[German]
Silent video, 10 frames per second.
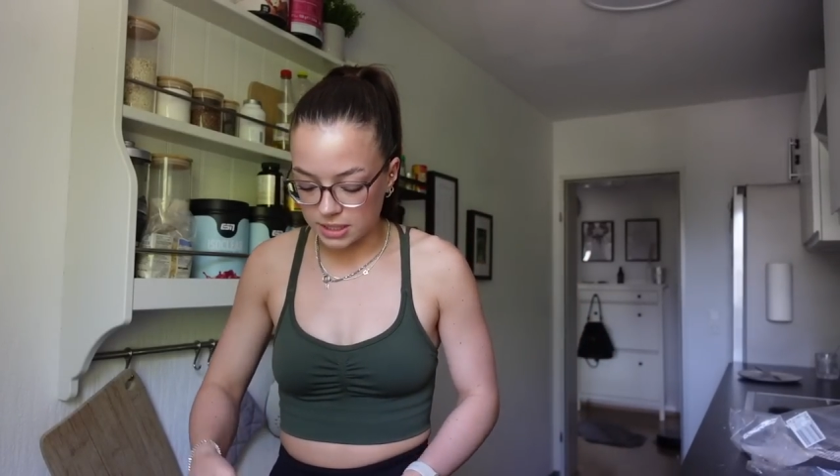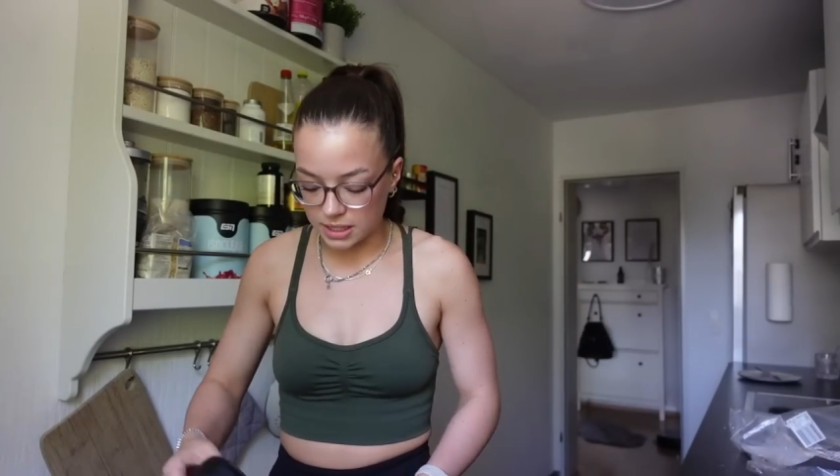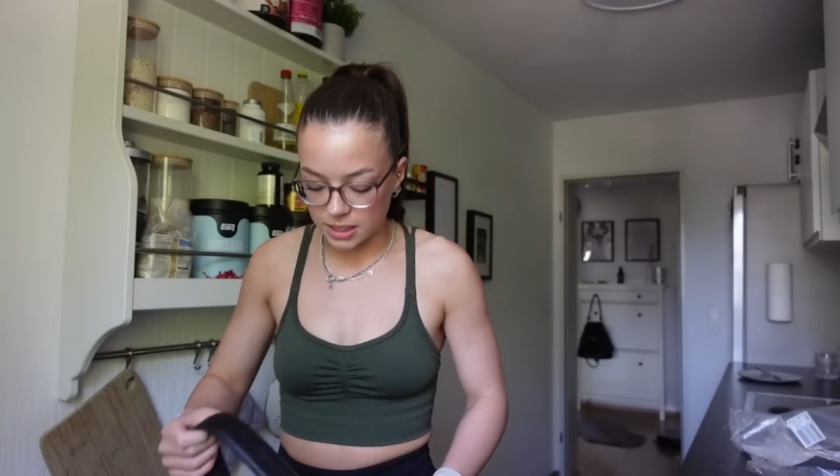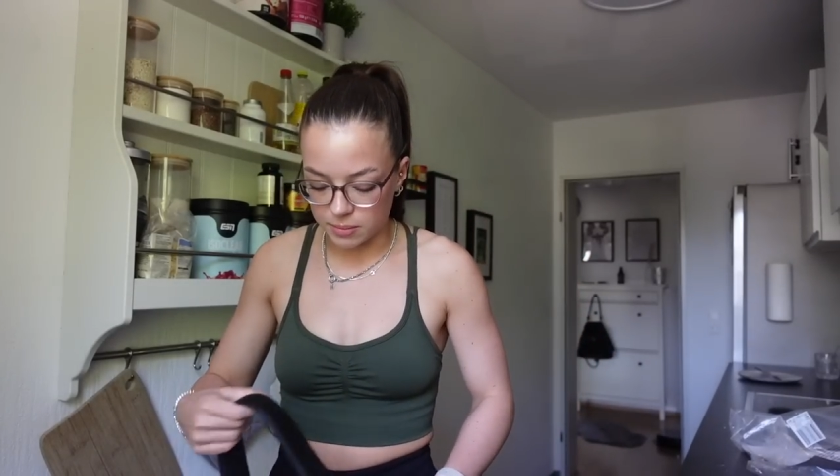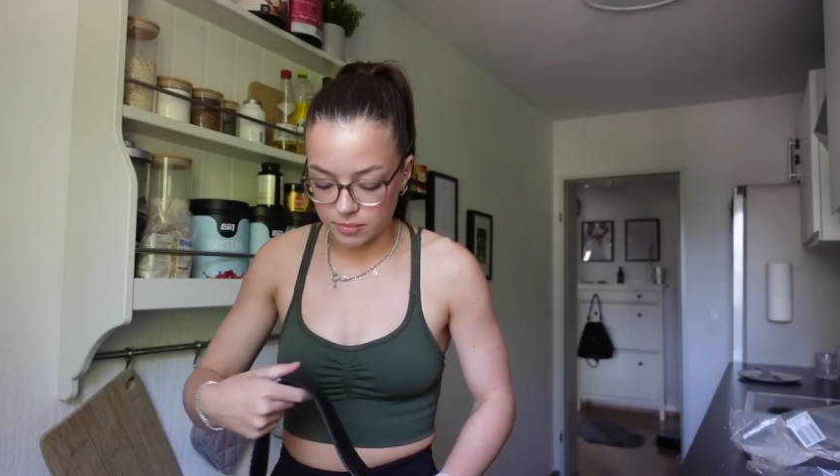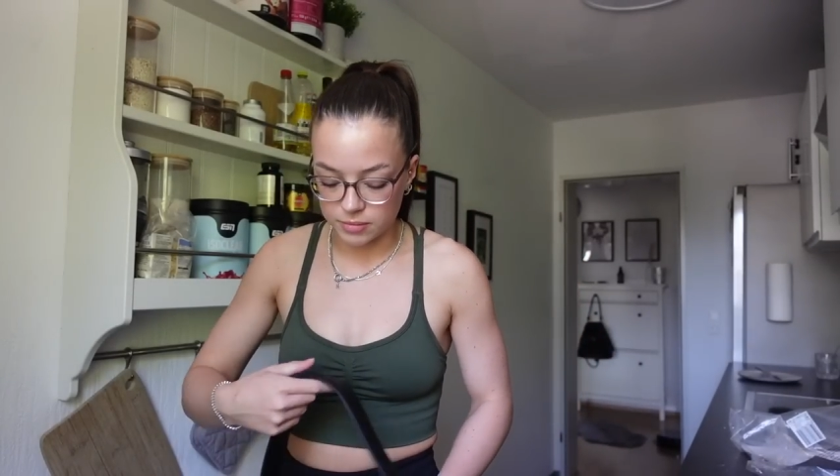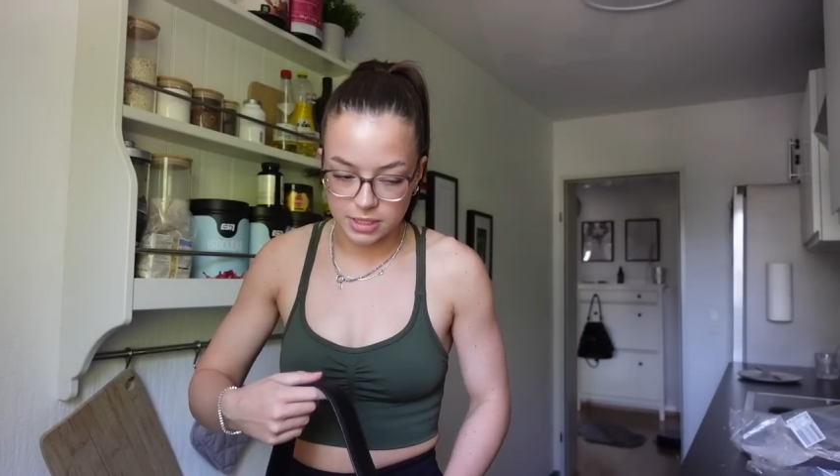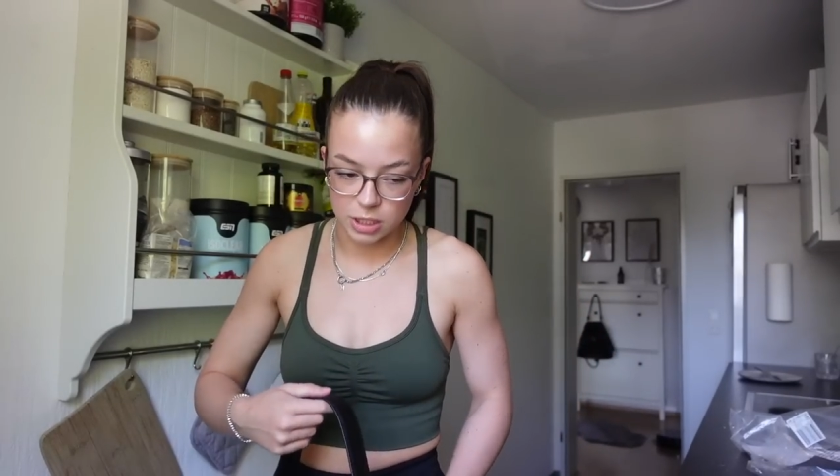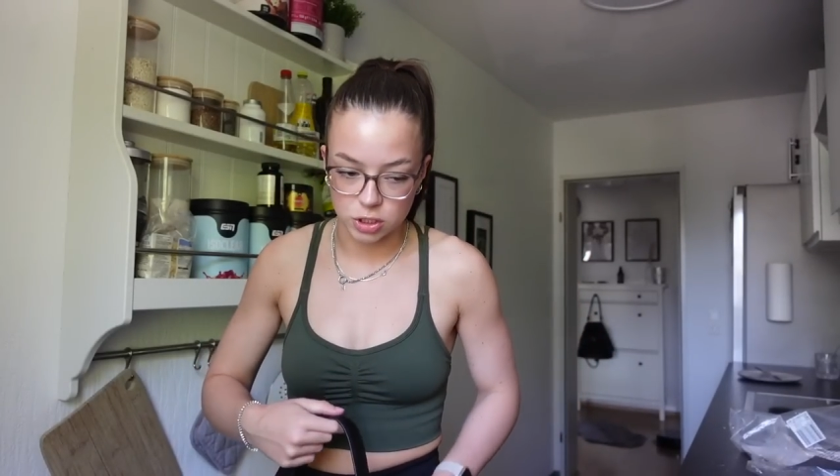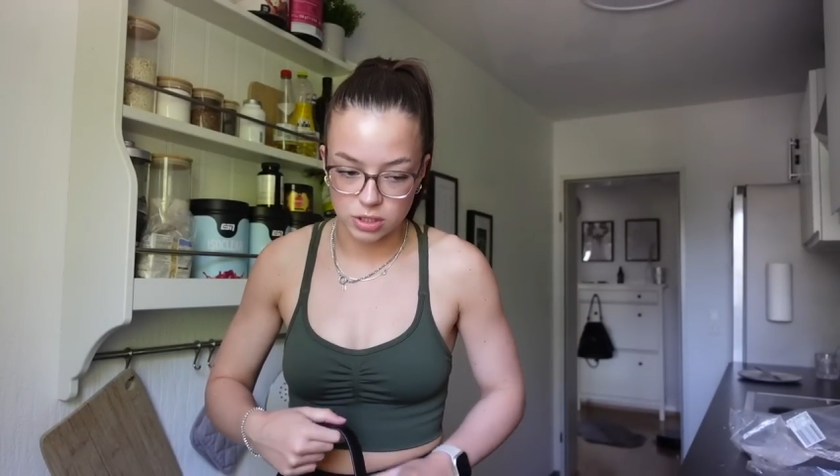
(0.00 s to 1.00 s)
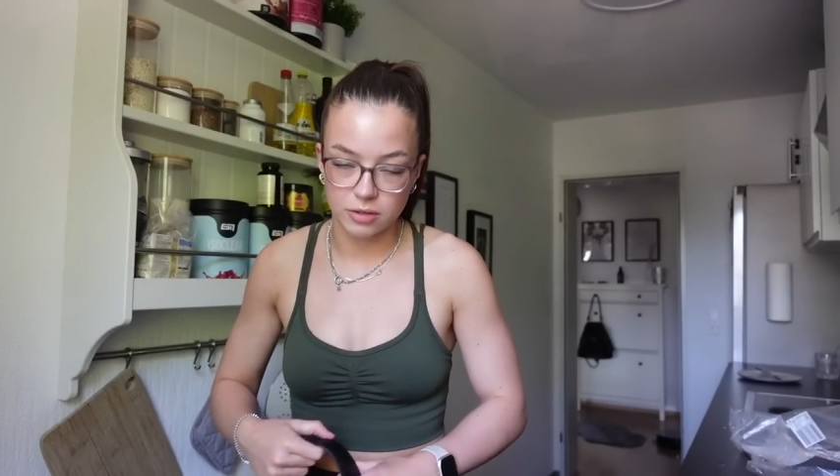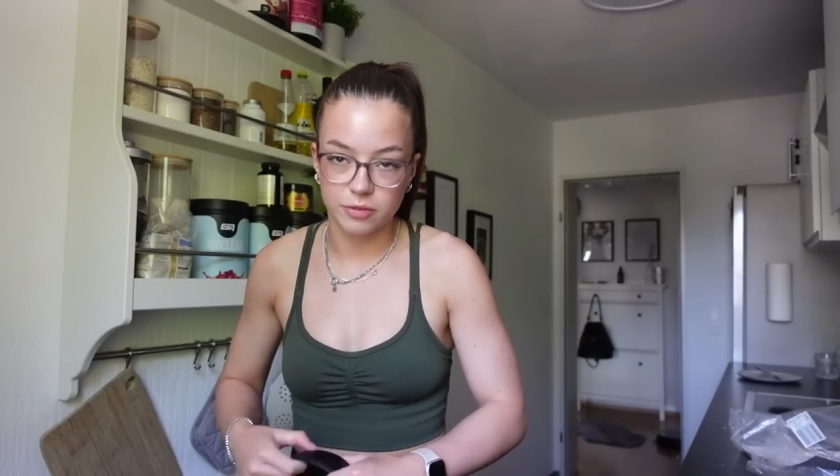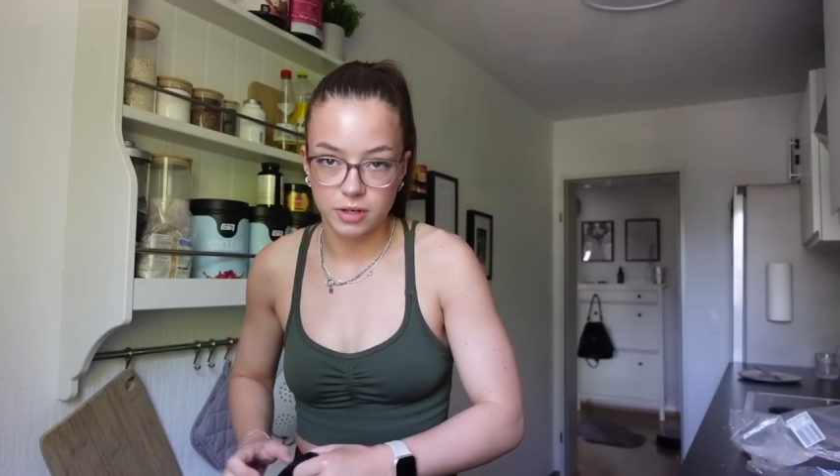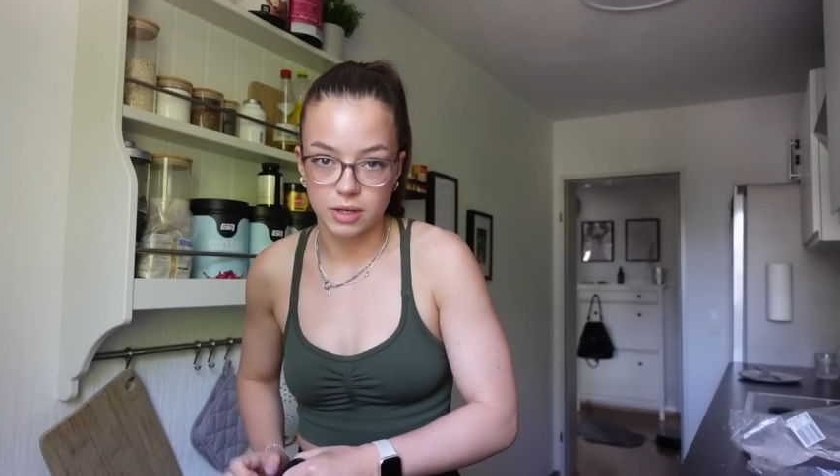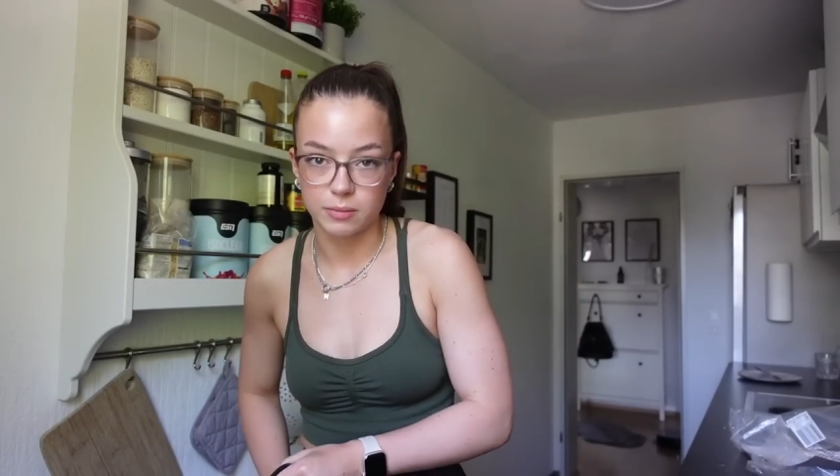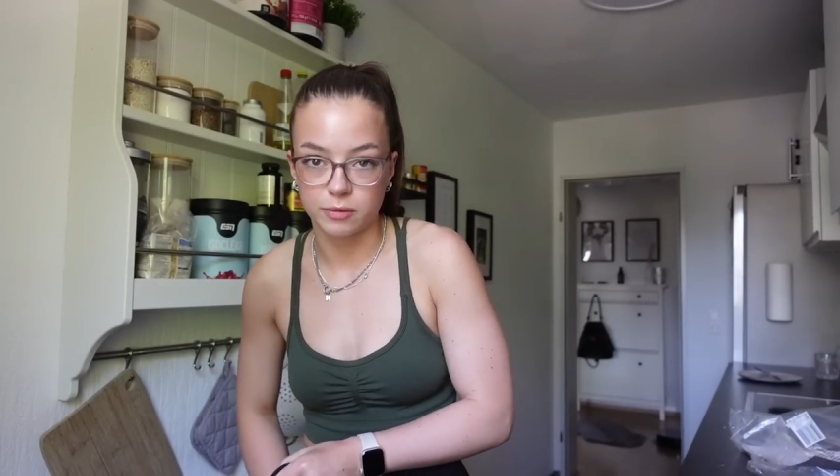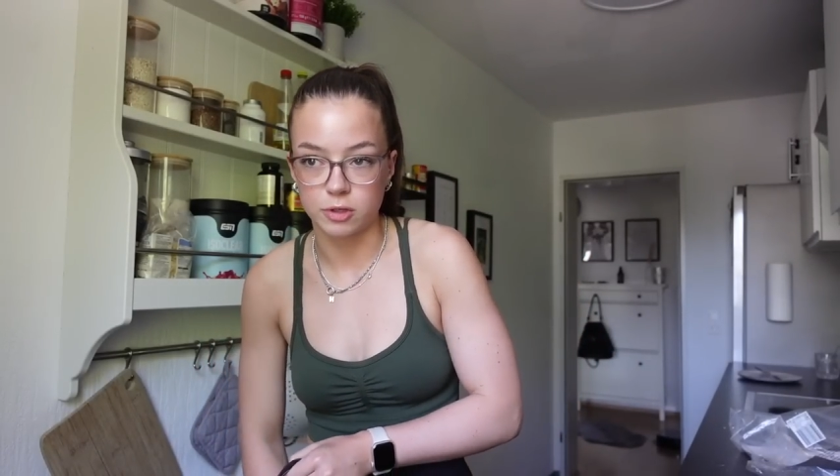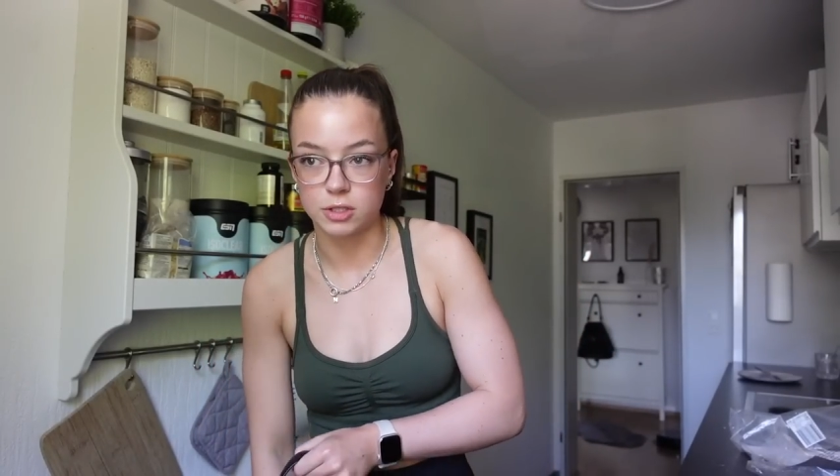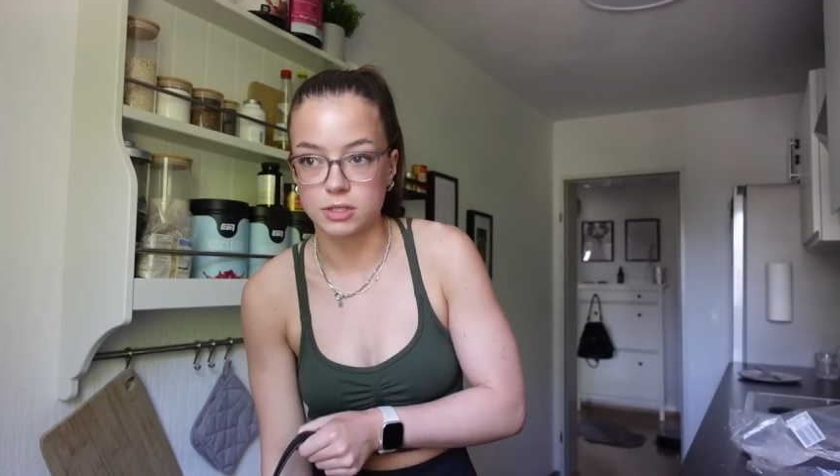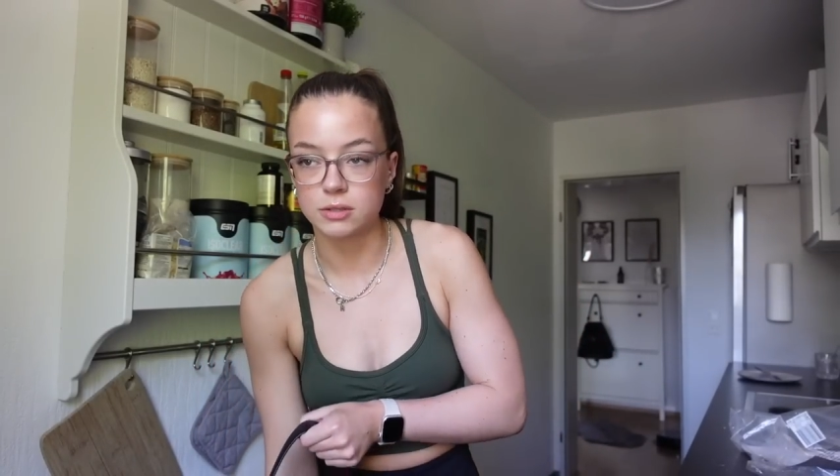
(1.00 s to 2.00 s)
time tasche einfach haben
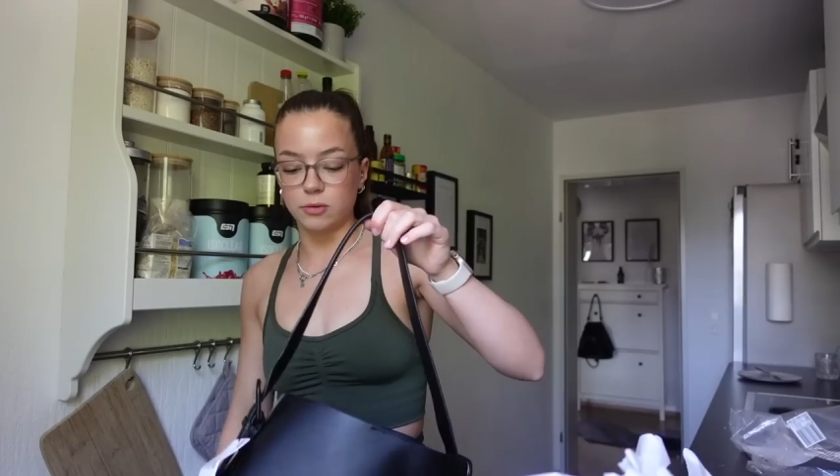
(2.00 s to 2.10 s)
wollte.